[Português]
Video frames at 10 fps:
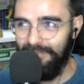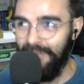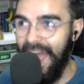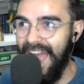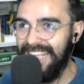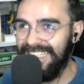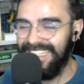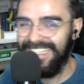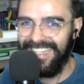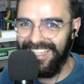mais
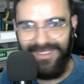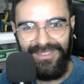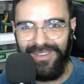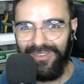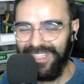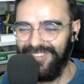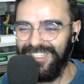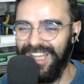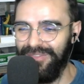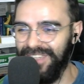incrível que eu
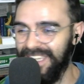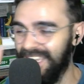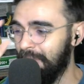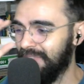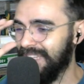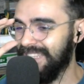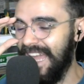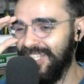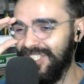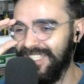já vi
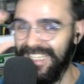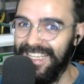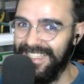na Steam.